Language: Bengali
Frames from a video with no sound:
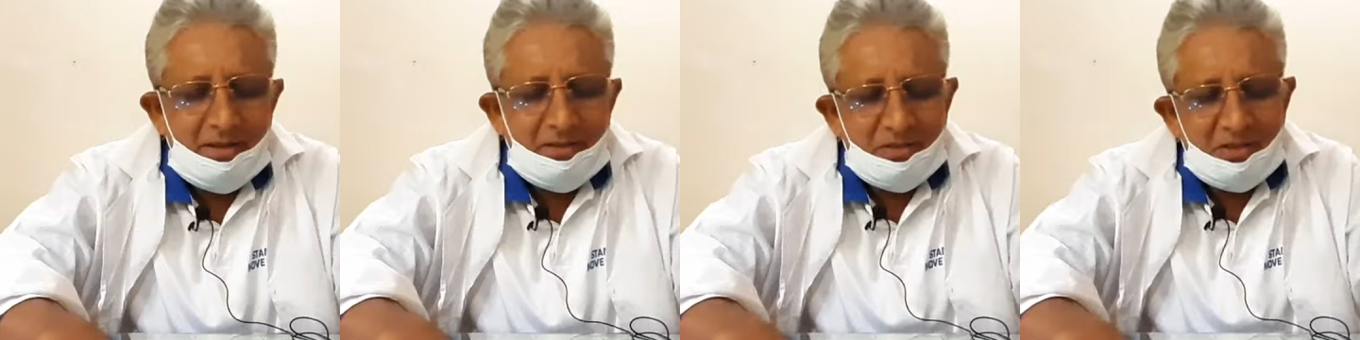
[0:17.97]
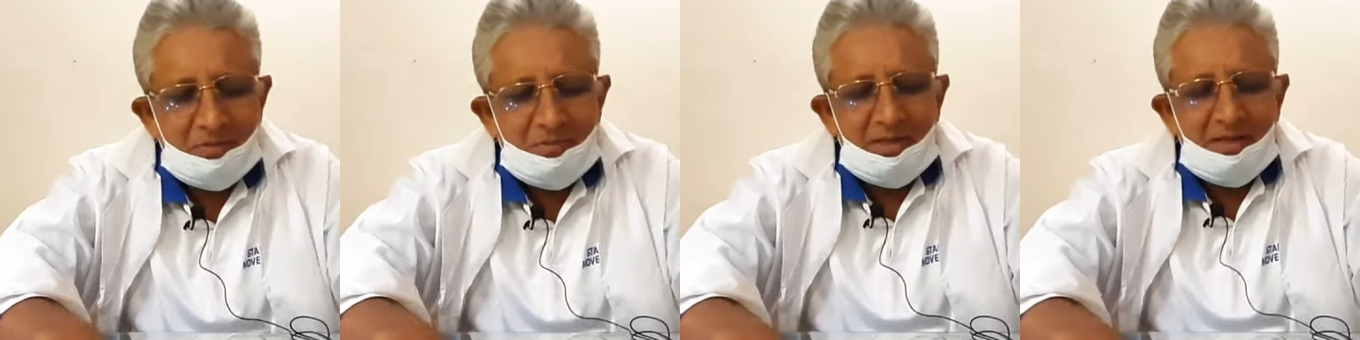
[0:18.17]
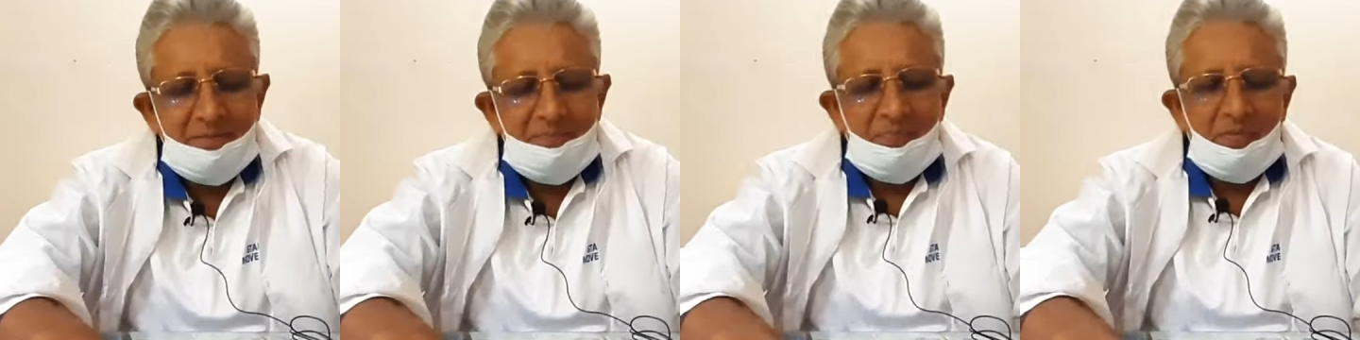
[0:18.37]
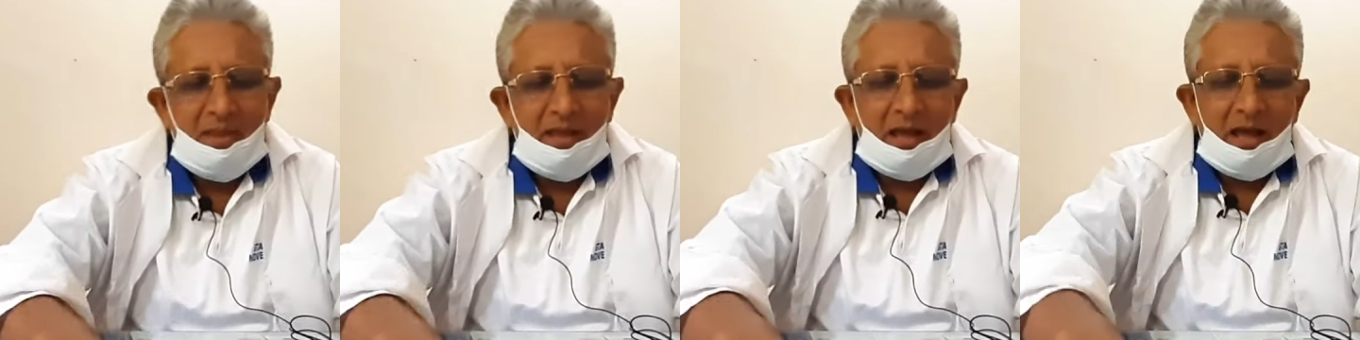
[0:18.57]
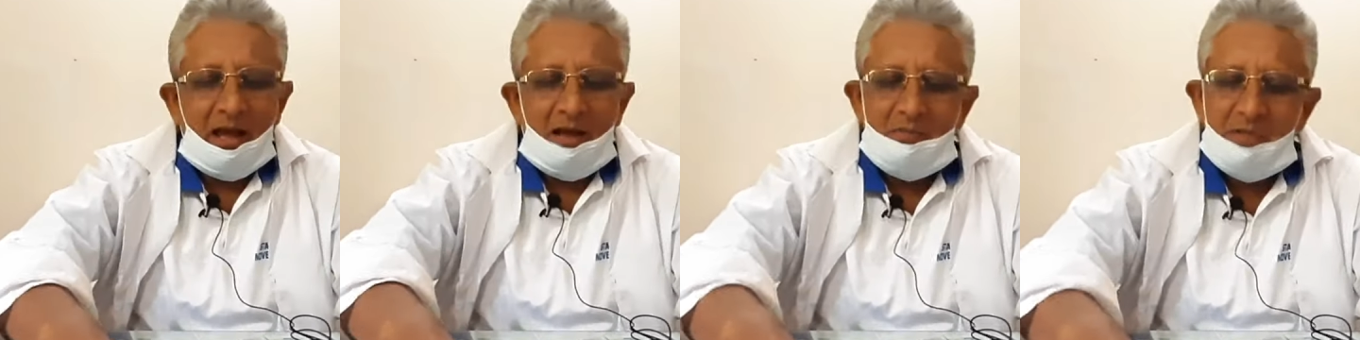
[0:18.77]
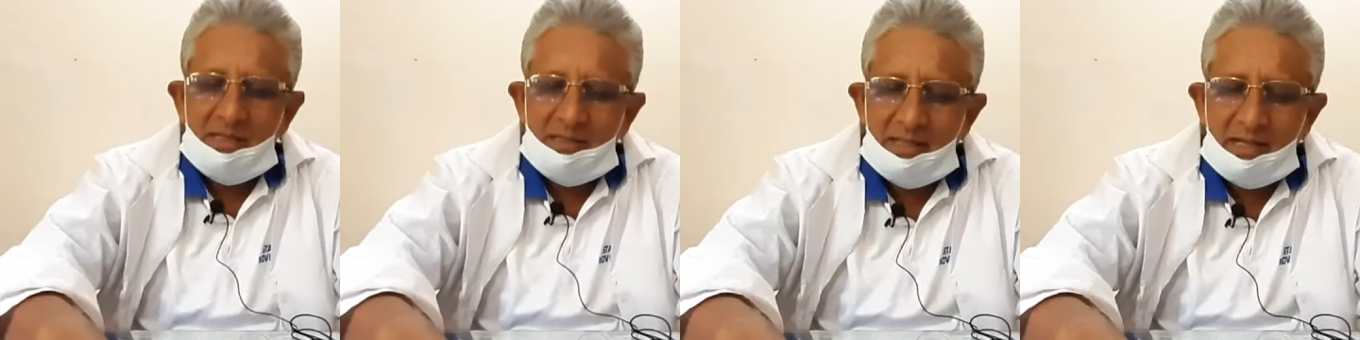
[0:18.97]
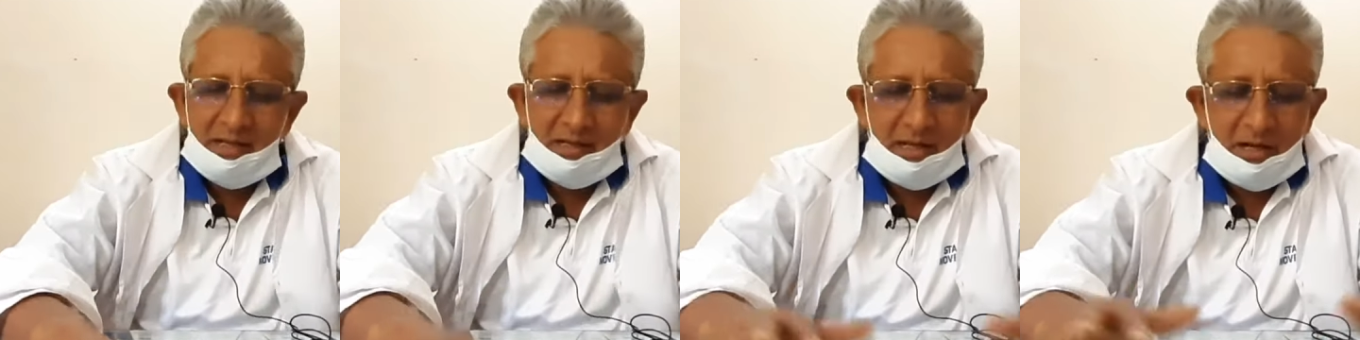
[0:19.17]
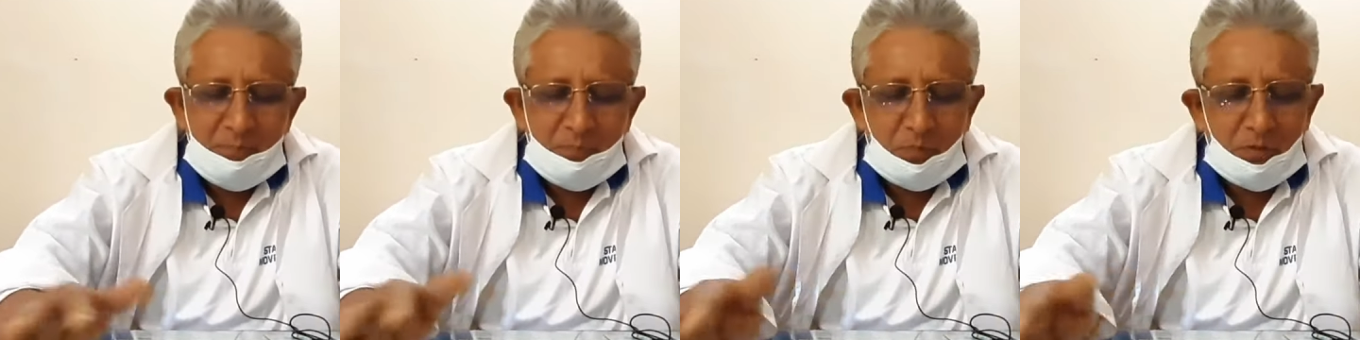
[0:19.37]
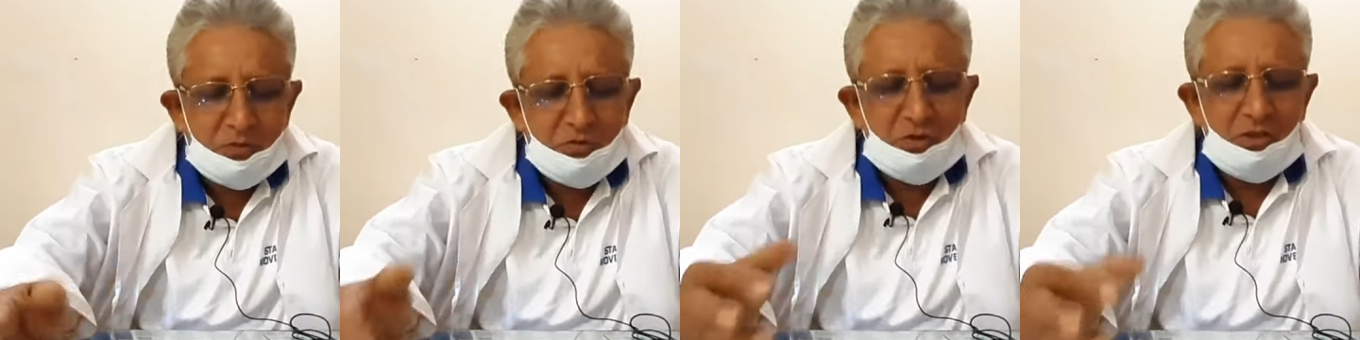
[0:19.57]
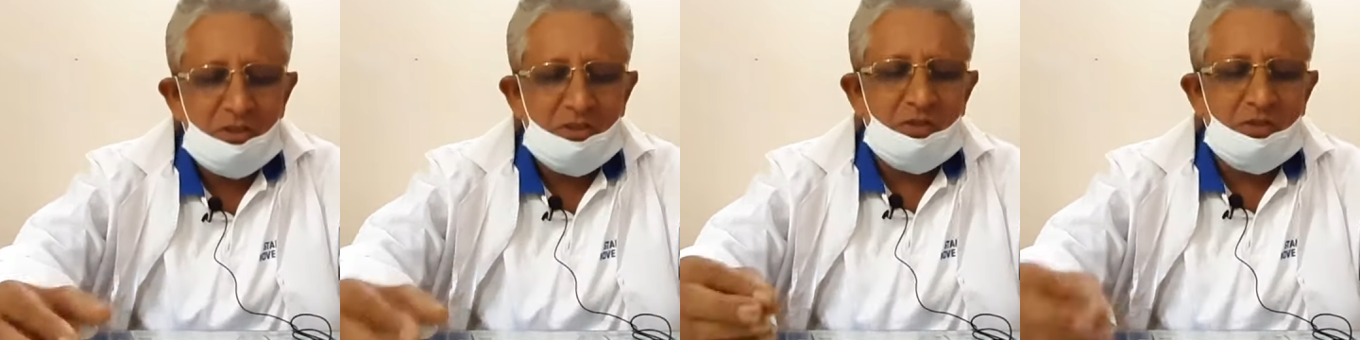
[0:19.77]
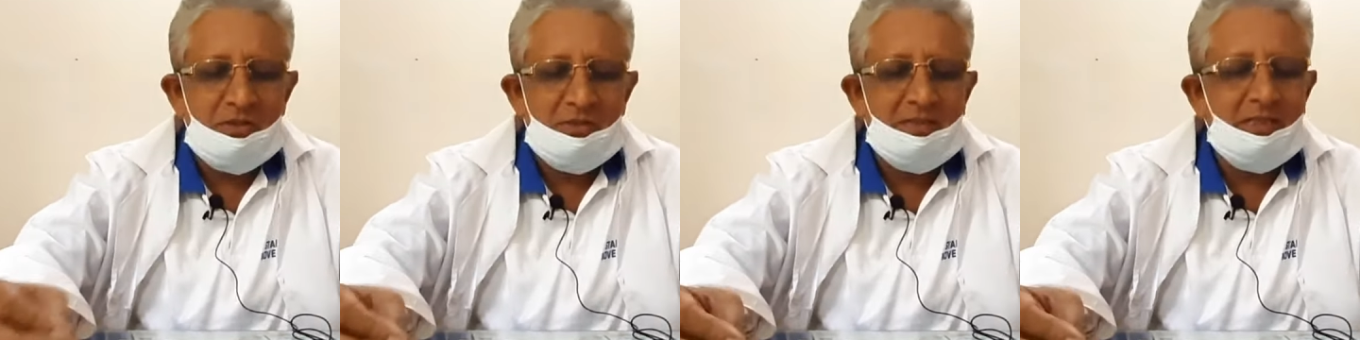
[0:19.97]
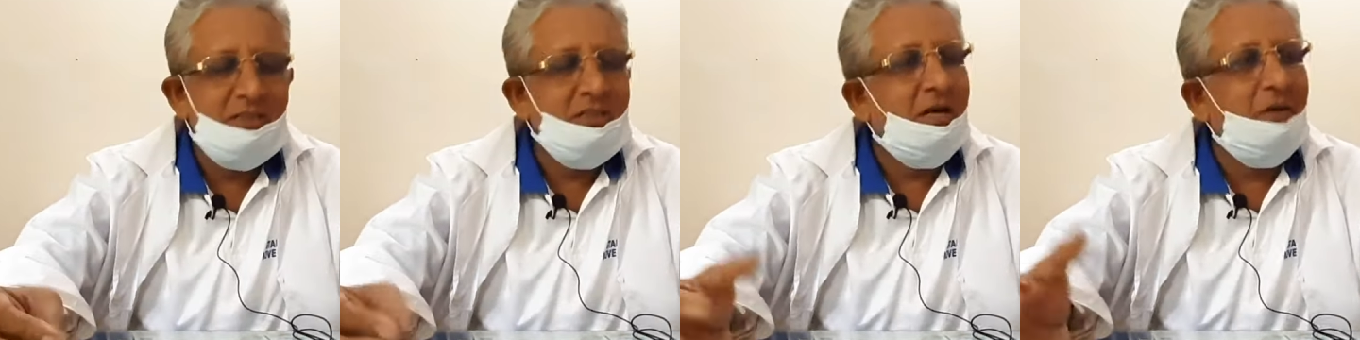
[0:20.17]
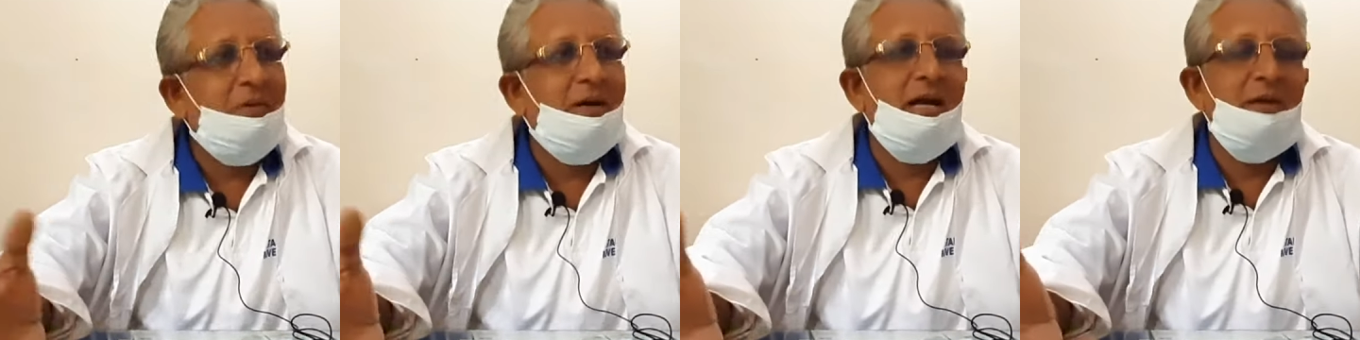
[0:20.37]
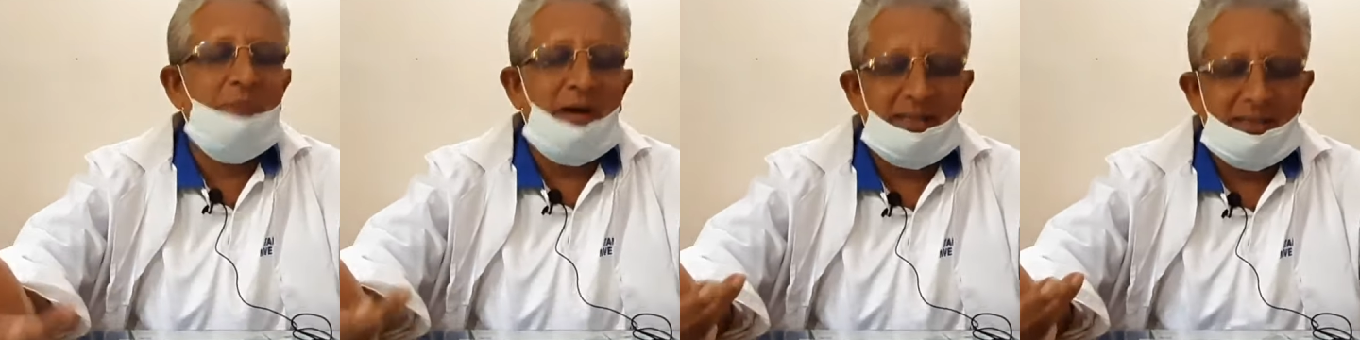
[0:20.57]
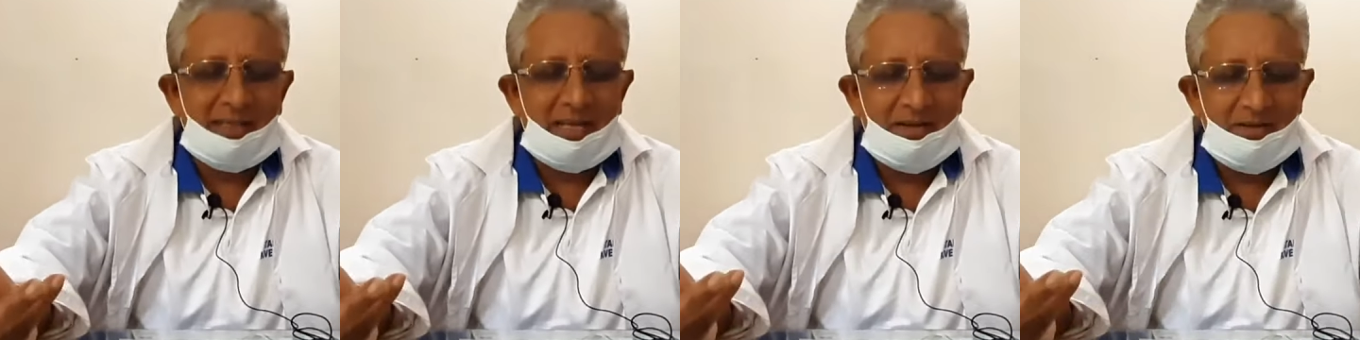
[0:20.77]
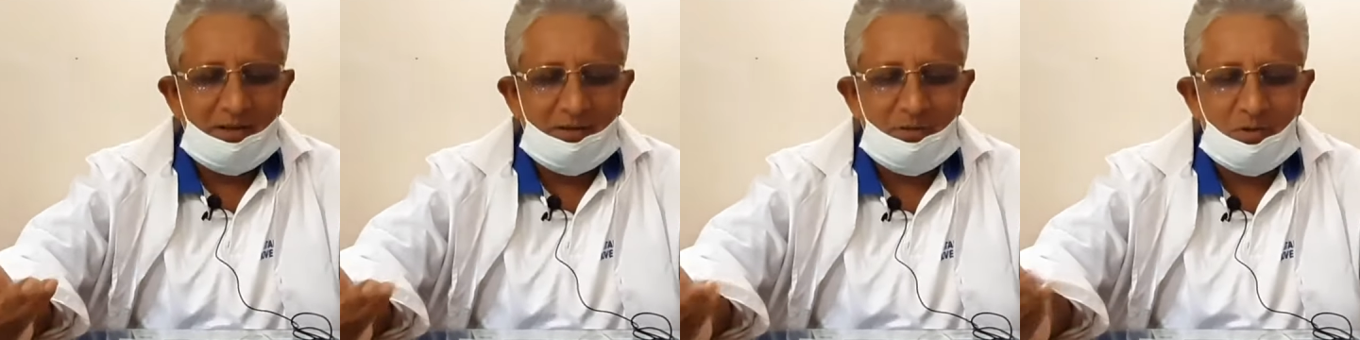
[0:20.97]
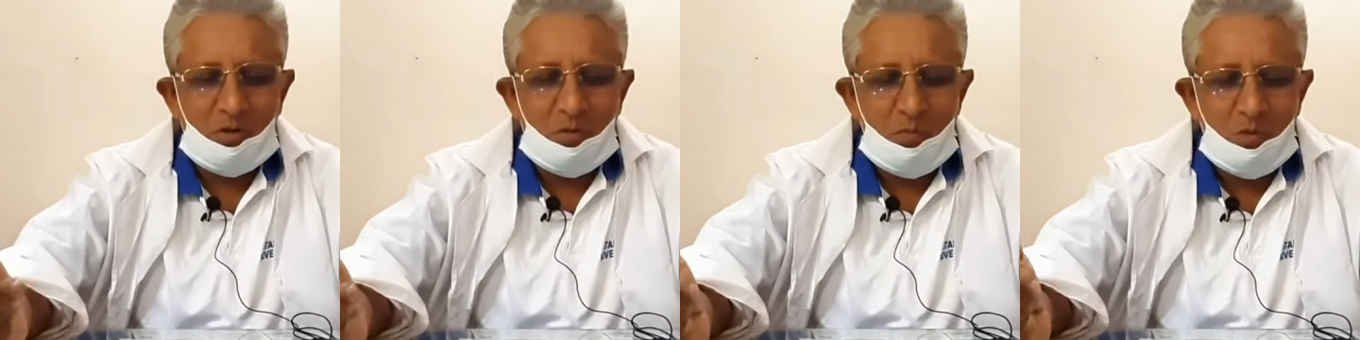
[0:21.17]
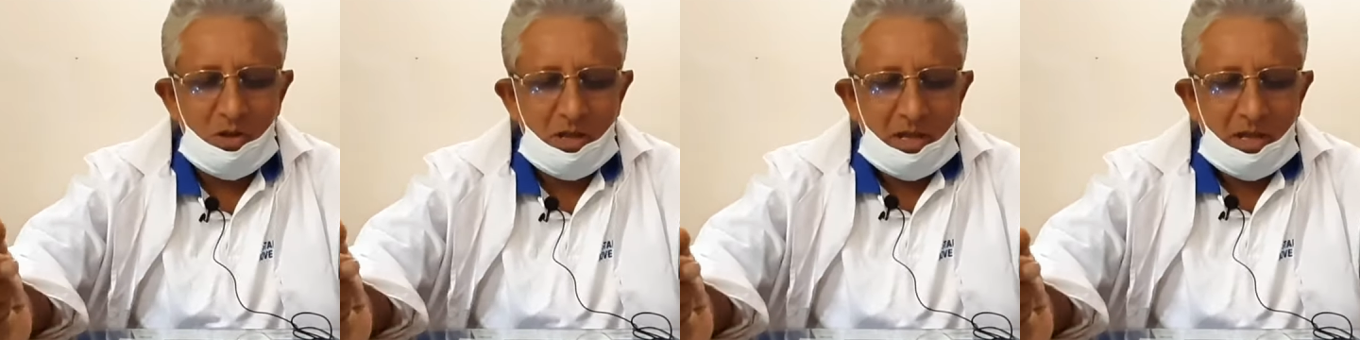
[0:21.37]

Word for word: তবে আমাদের এখানে প্রচলিত হচ্ছে সবাই ভাত খাওয়ায় গরু